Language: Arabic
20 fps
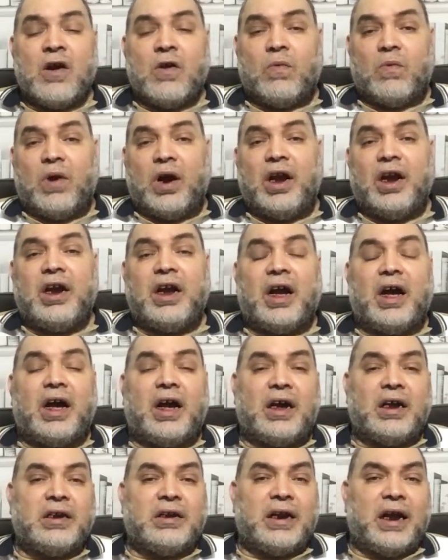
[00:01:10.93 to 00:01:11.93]
وهي
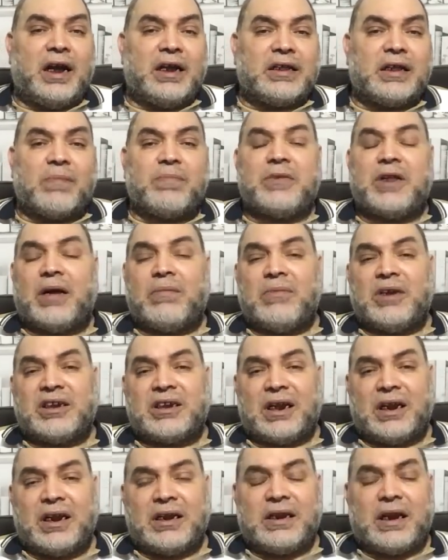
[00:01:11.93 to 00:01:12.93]
انها تبدا
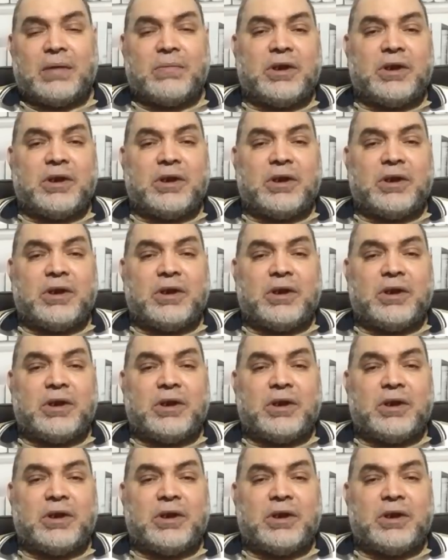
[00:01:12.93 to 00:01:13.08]
مثلا